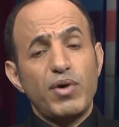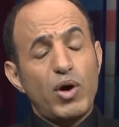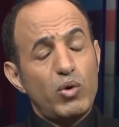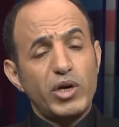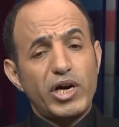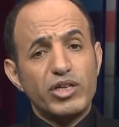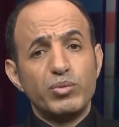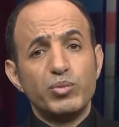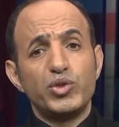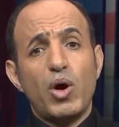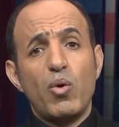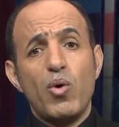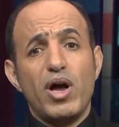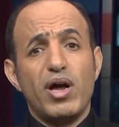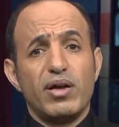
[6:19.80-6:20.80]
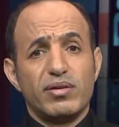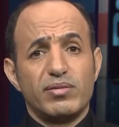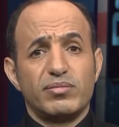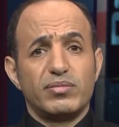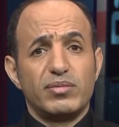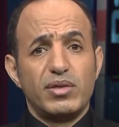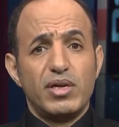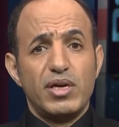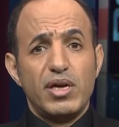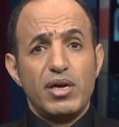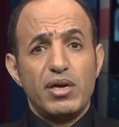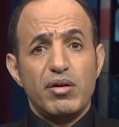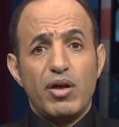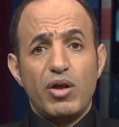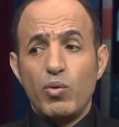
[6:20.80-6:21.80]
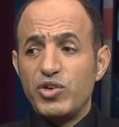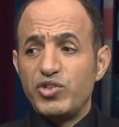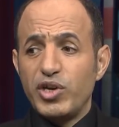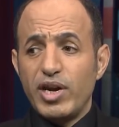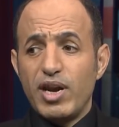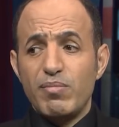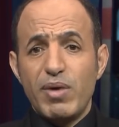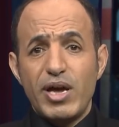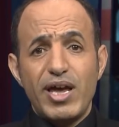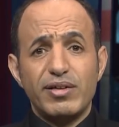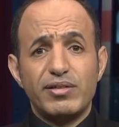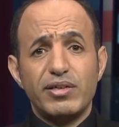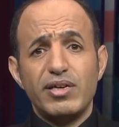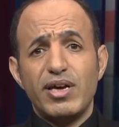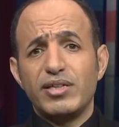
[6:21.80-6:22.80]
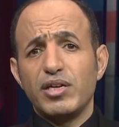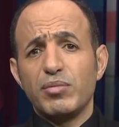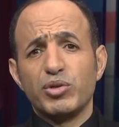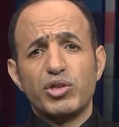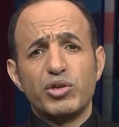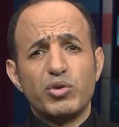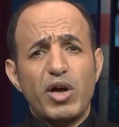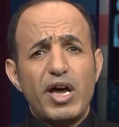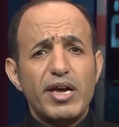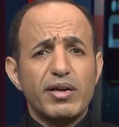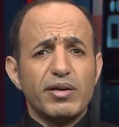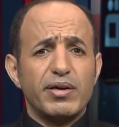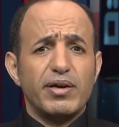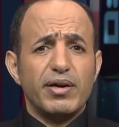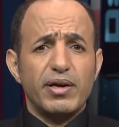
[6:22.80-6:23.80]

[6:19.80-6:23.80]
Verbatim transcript: فخلقت مشوهه الوزير لما ياتي ياتي بطرق غير